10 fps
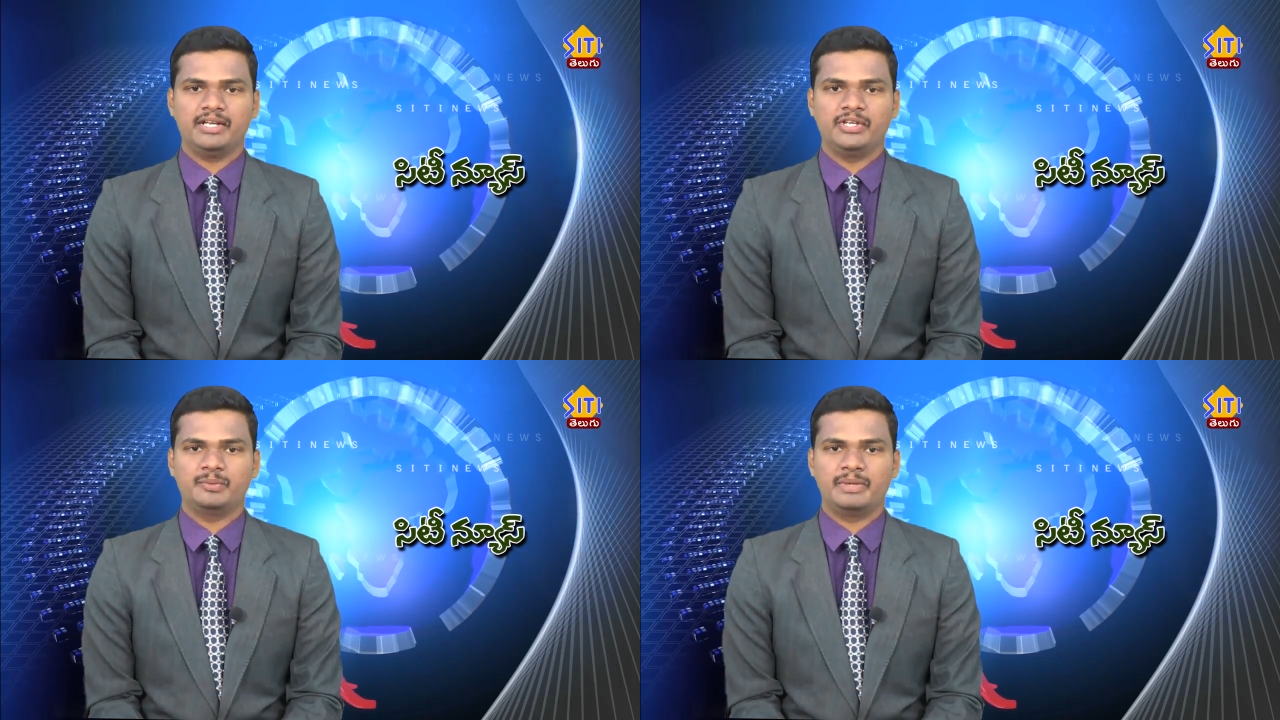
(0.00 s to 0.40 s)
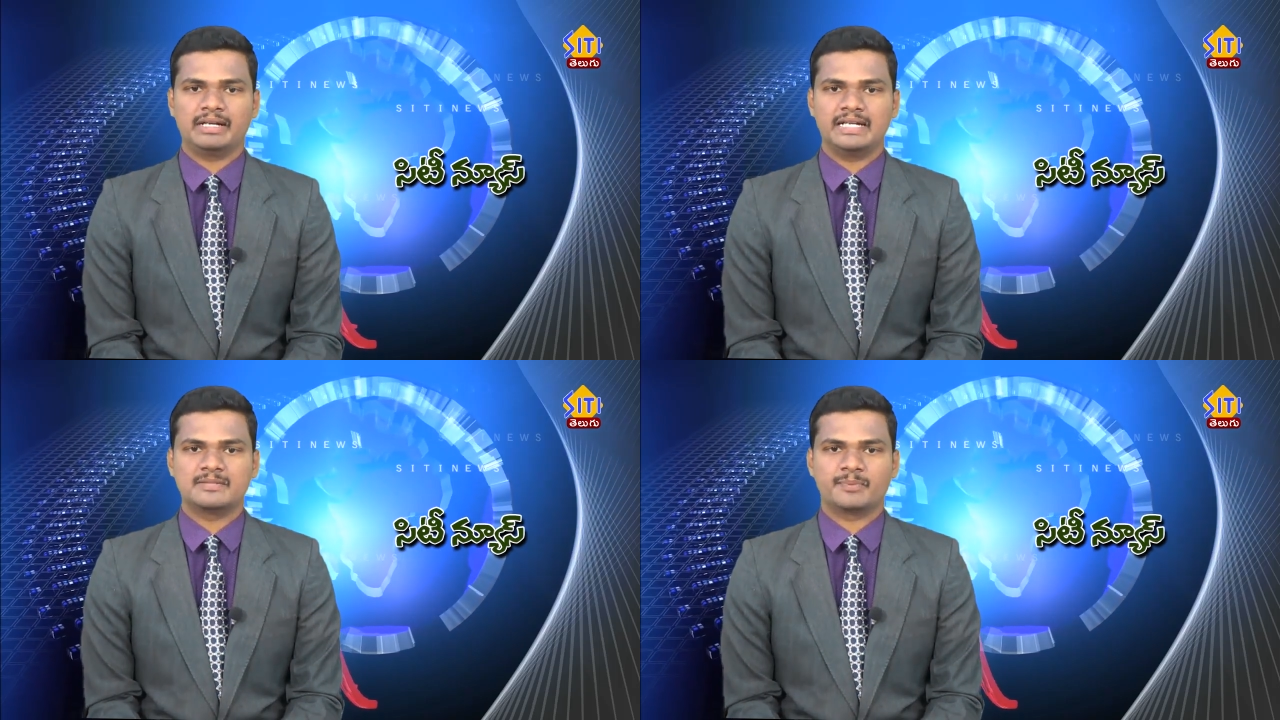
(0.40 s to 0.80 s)
హ్యూమన్
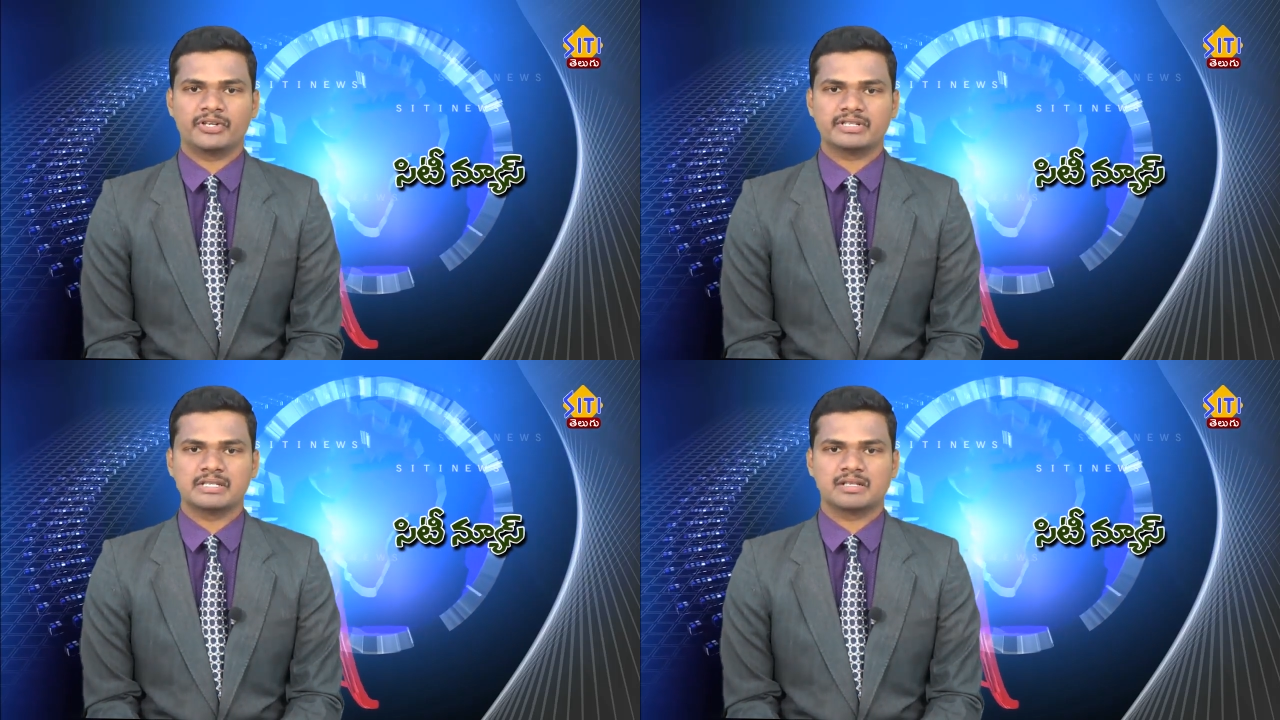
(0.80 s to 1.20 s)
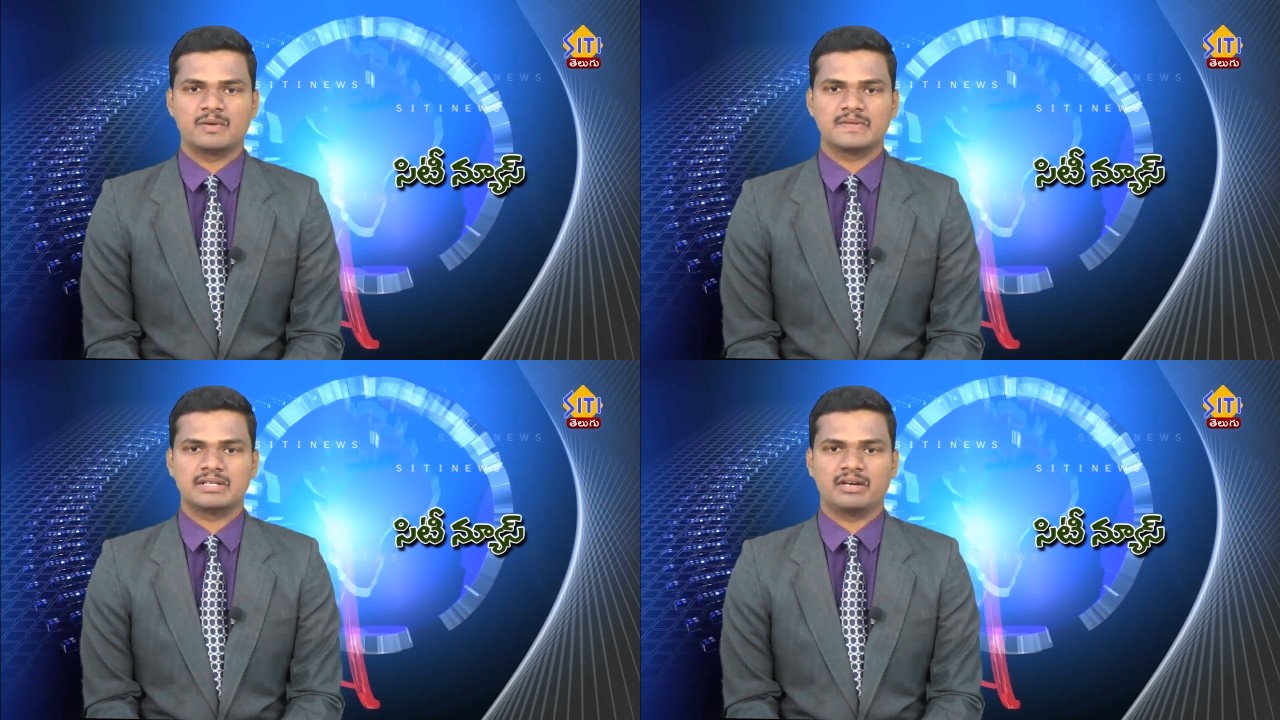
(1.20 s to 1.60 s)
రైట్స్ ప్రొటెక్షన్
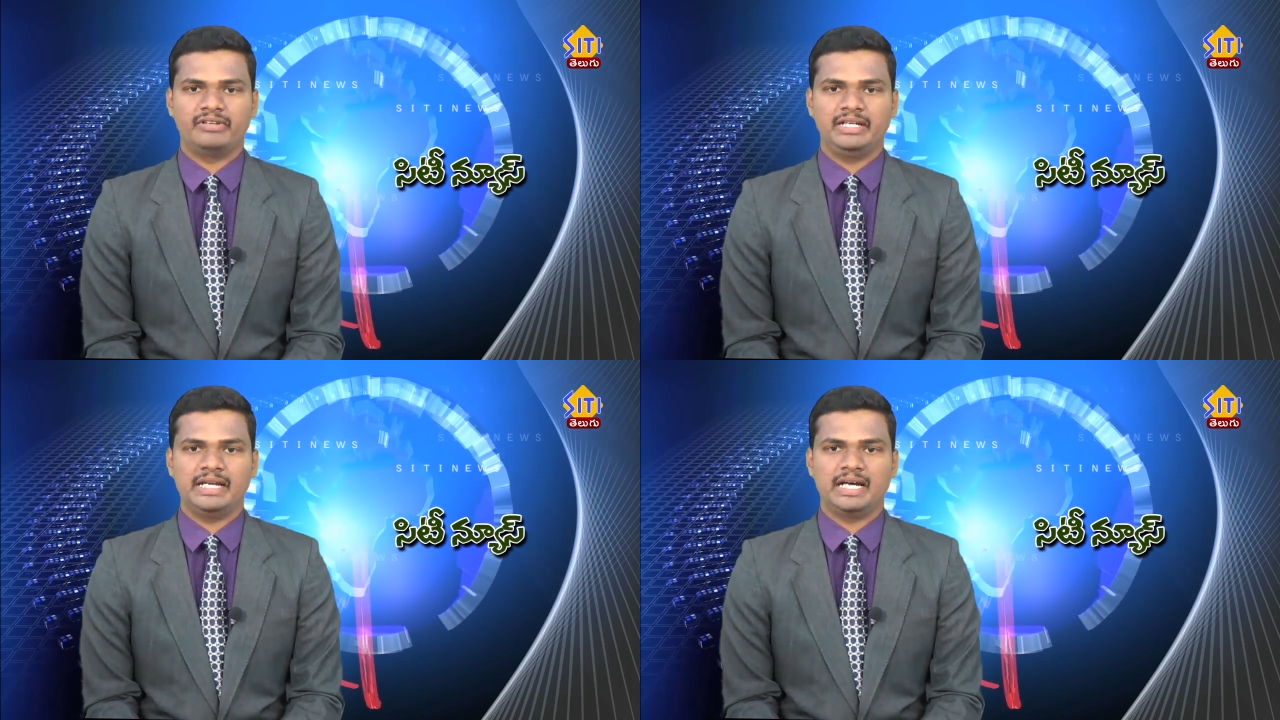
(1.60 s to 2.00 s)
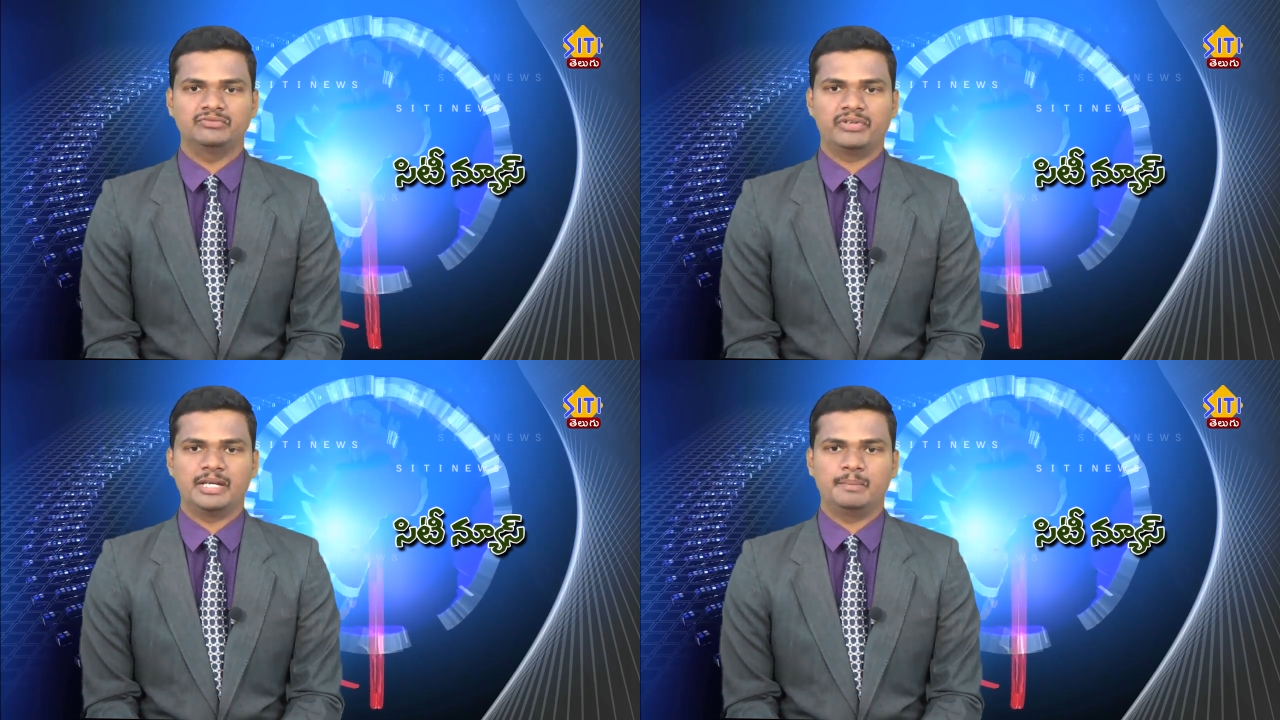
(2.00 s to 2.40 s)
కౌన్సిల్ ఆఫ్ ఇండియా
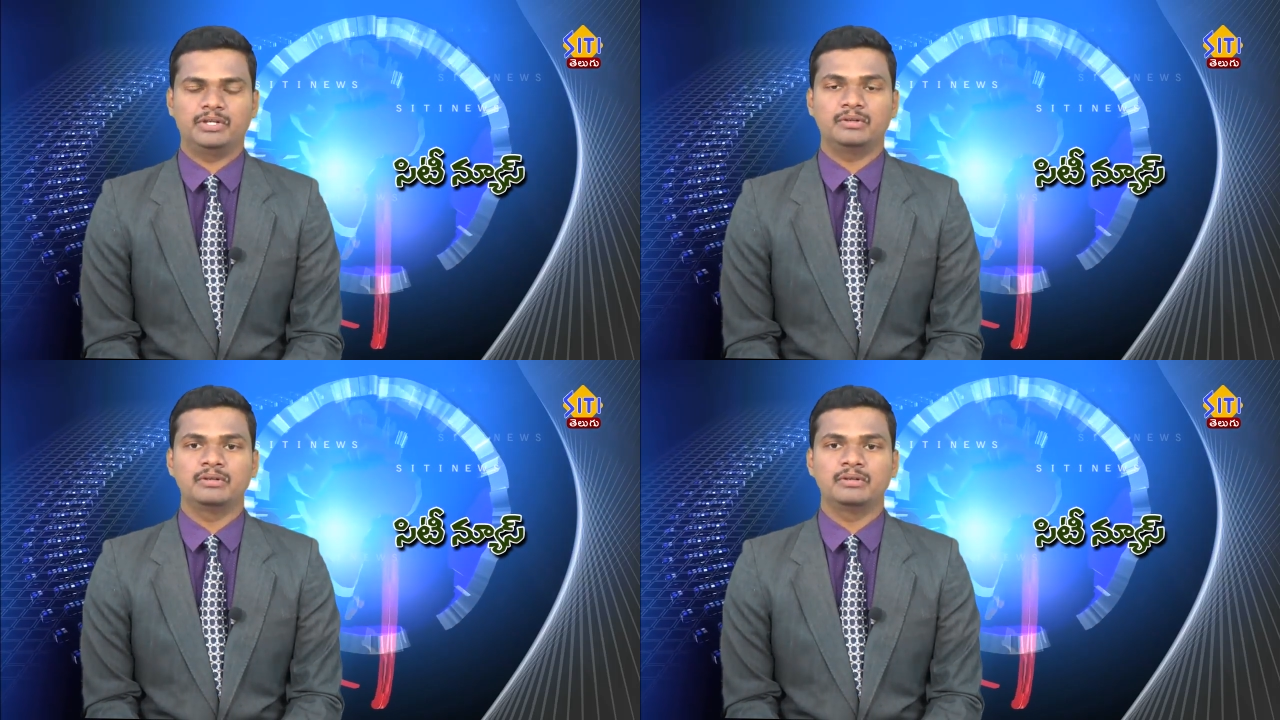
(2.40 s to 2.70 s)
ఆధ్వర్యంలో